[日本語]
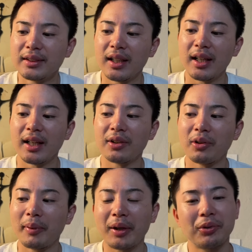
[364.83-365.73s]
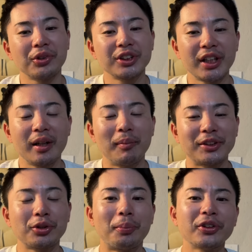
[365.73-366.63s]
あの、まあ、今年ね、ま
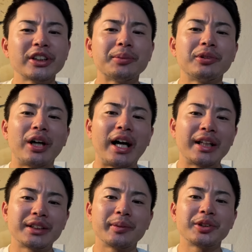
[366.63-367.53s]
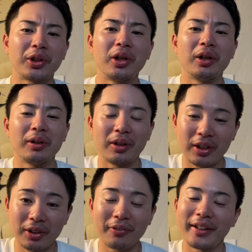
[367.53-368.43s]
あ、ちょっとポジティブな話しましょう。
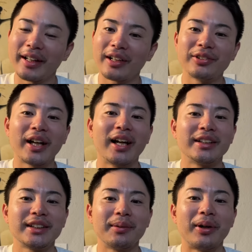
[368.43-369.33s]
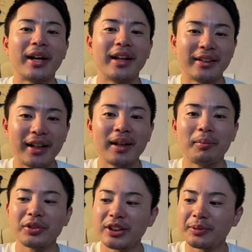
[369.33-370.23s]
あこんな、暗い話でもあれなんでね、
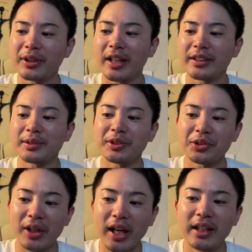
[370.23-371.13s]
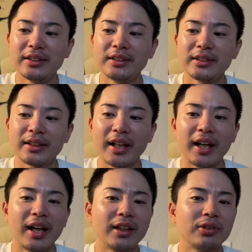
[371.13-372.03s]
ポジティブな話しましょうか。で、
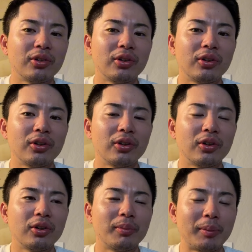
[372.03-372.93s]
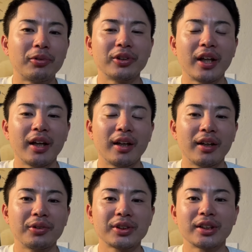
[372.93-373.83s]
あのー、まあ、僕ね、
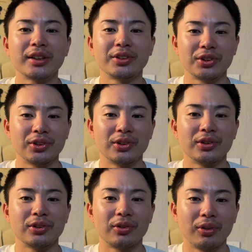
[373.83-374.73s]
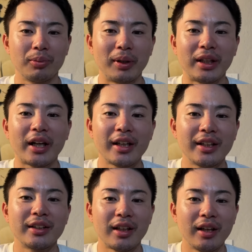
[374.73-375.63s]
吉川選手と、まあ、仲
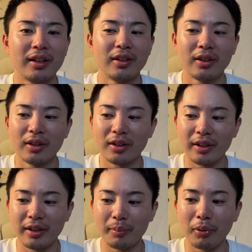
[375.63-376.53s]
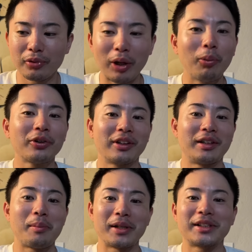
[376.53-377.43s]
いいって、えー、僕は思っ
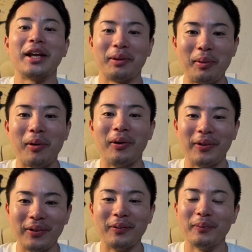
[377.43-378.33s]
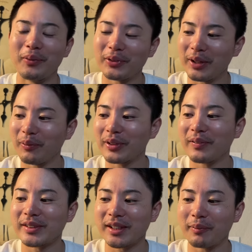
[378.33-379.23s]
てますけども、僕は思って
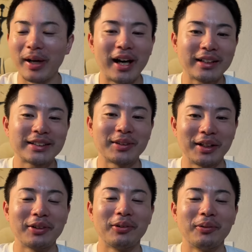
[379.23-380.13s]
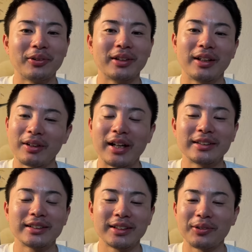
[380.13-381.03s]
ますけど、まあ、あっちはね、どう思ってる、
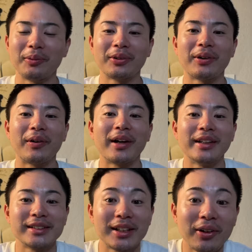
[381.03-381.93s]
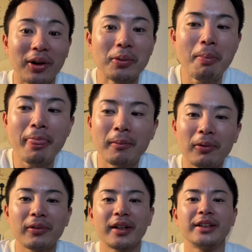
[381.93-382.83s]
あっちはどう思ってるかわかんないですけど、
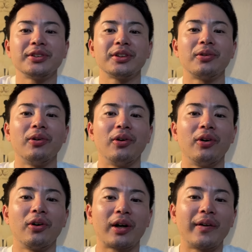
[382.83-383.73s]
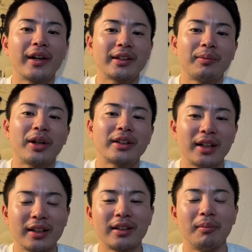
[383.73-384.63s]
僕はね、非常にこう、可愛がってもらった
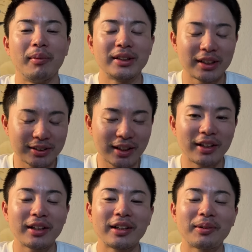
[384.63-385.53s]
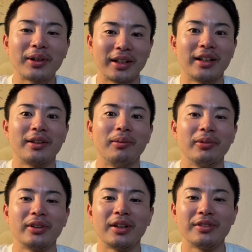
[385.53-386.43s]
なって、めちゃくちゃ可愛がってもらったなって
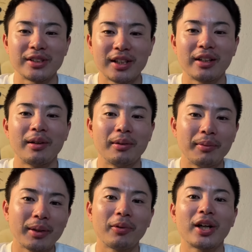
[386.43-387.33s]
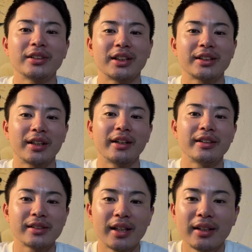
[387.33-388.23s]
思ってるんですね。で、今でも感謝しかない
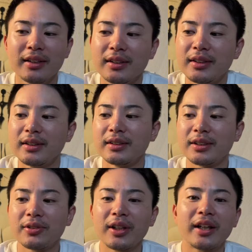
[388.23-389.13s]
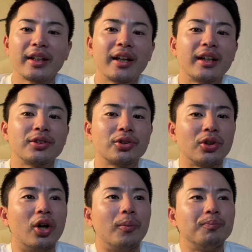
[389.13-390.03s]
ですね。で、その中で、ちょっ
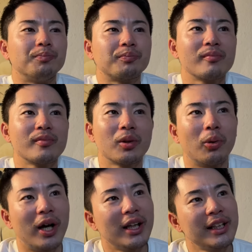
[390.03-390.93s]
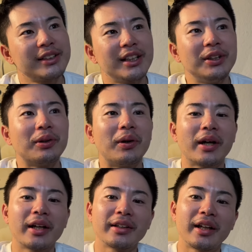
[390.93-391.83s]
と、これ話していいのかわ
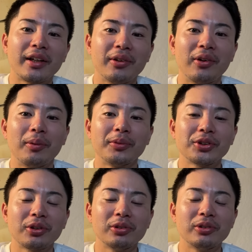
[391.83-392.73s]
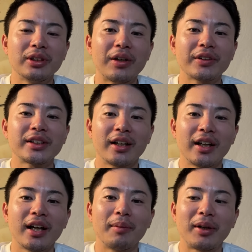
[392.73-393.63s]
からないけど、ちょっと直樹さん
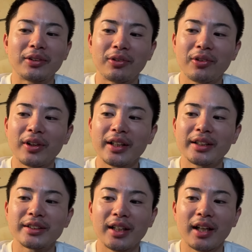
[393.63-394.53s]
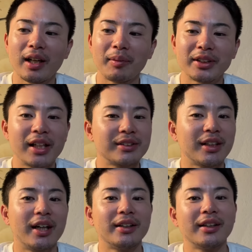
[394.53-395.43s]
が、まあ、どのような形でジャイアンツ
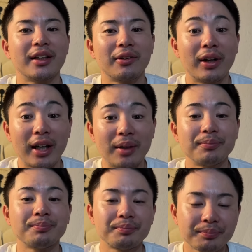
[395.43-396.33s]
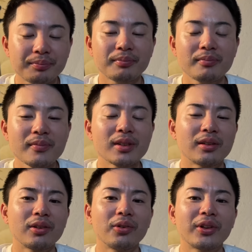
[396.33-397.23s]
に入ってきたとか、う
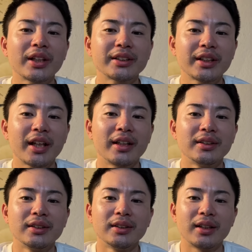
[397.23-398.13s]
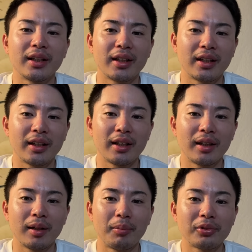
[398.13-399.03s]
ん、どういう形で、
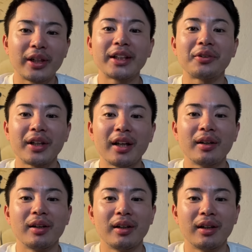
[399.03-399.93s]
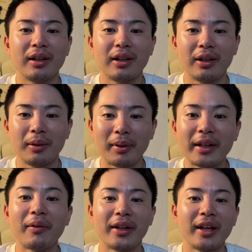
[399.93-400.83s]
えー、僕がいた時ね、えー、ま
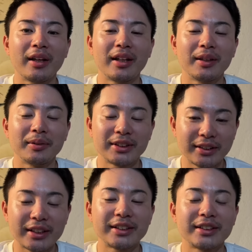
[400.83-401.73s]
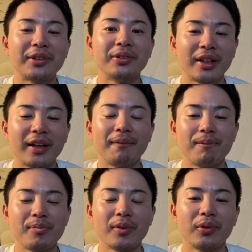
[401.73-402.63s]
ではね、えー、絶対知ってるんで、う
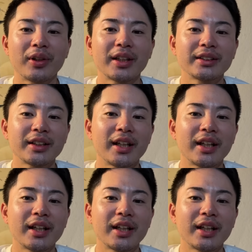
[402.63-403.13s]
ん、どういう形で